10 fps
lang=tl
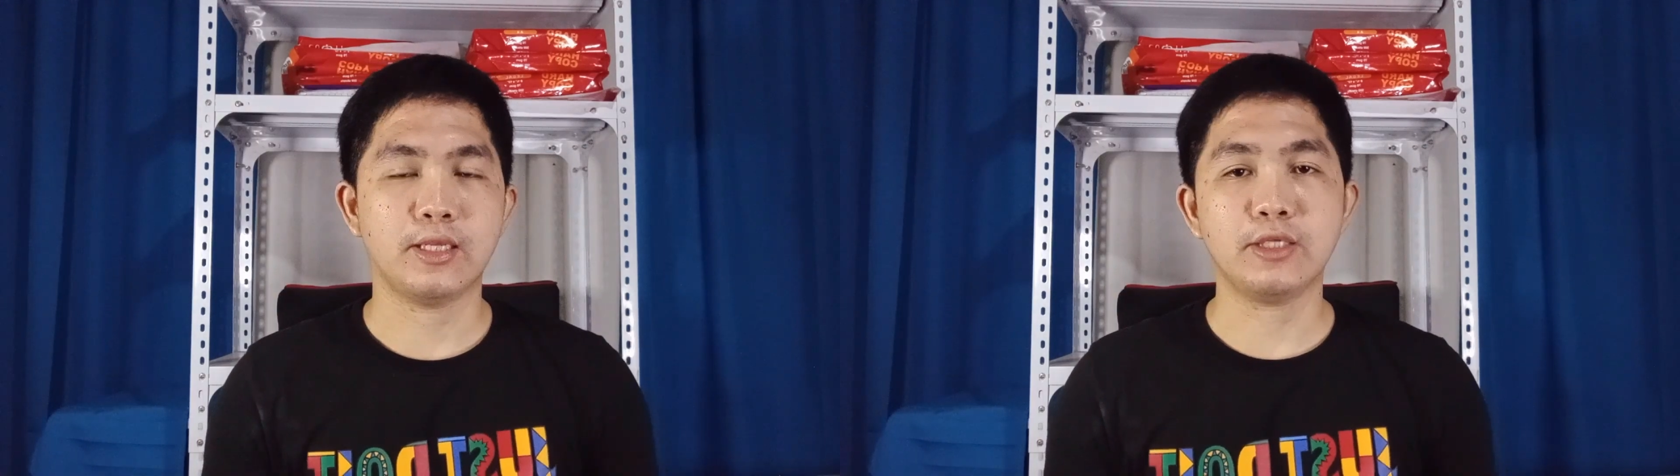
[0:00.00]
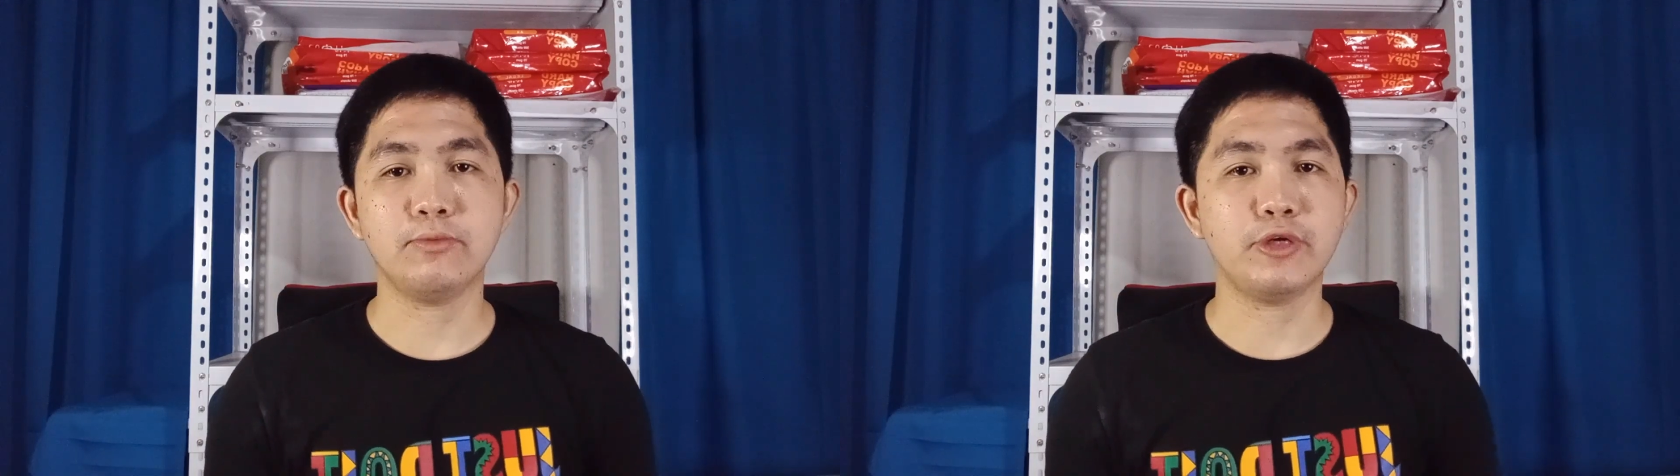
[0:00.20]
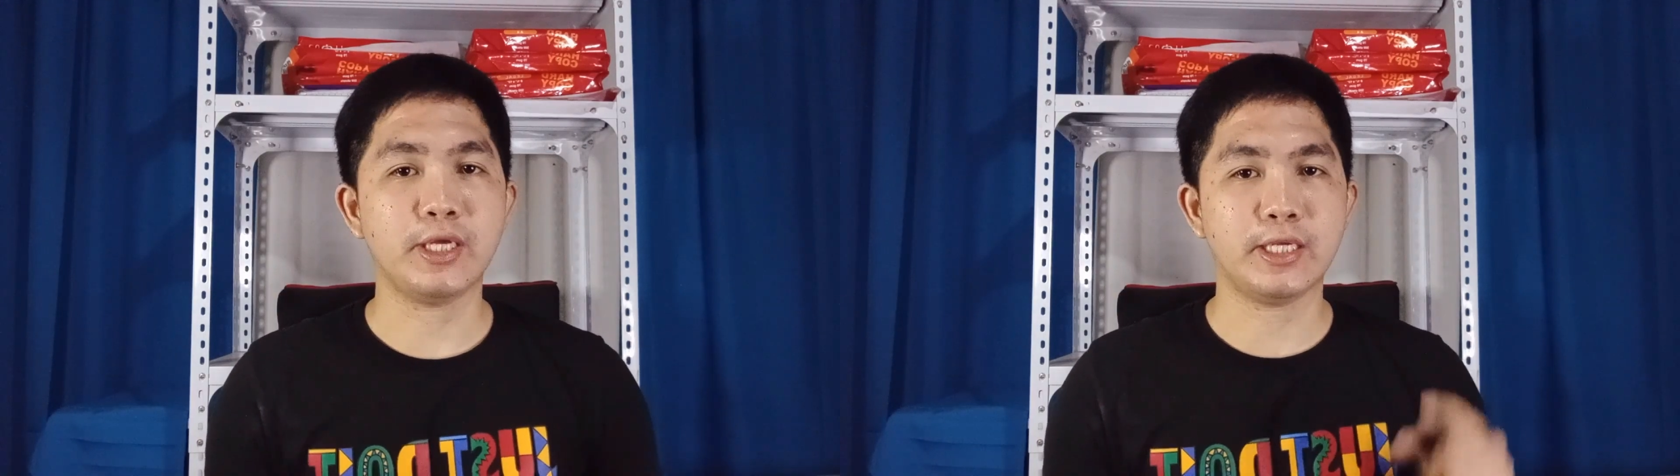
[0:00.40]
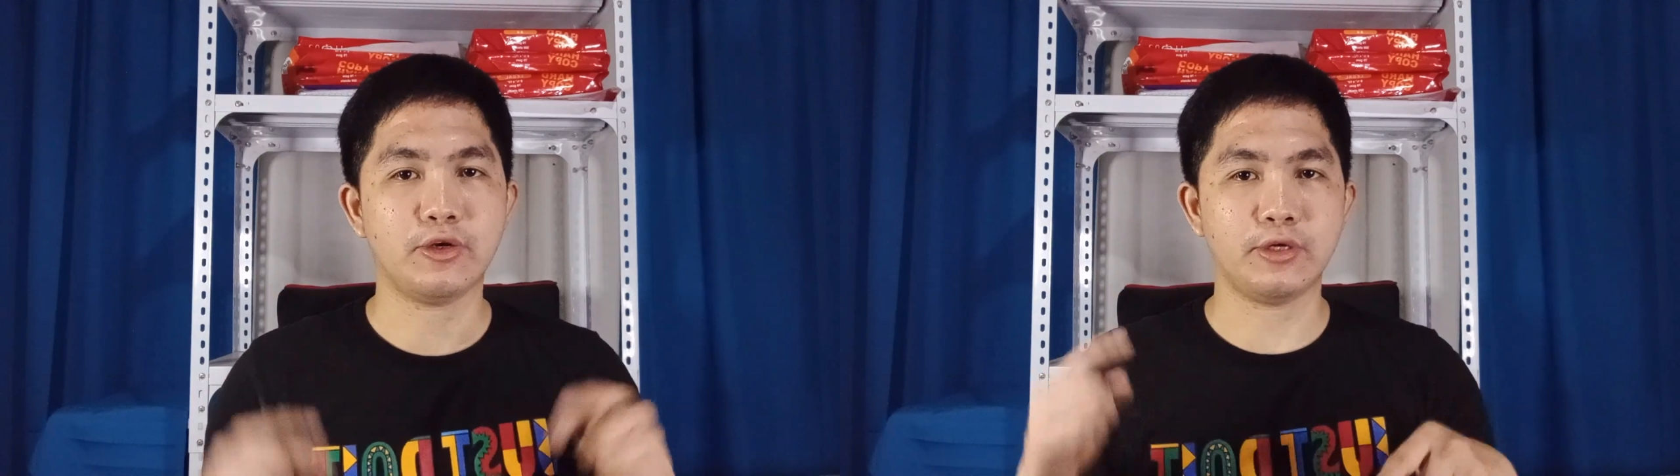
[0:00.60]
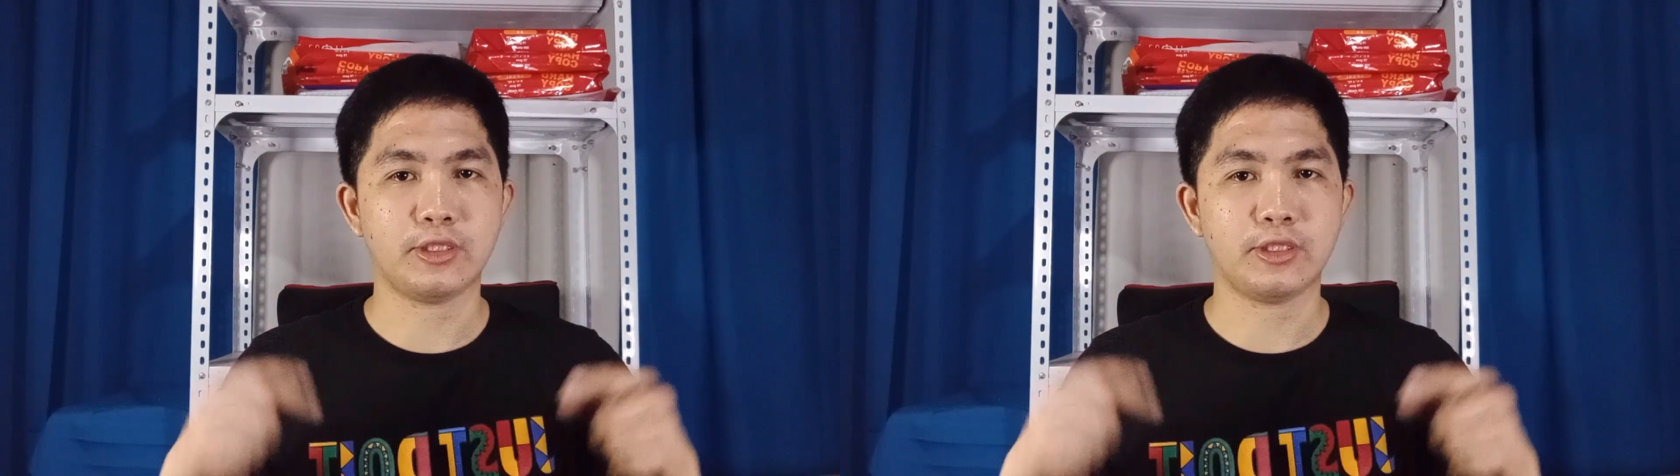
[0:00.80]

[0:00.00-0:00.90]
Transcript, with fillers: click mo na rin yung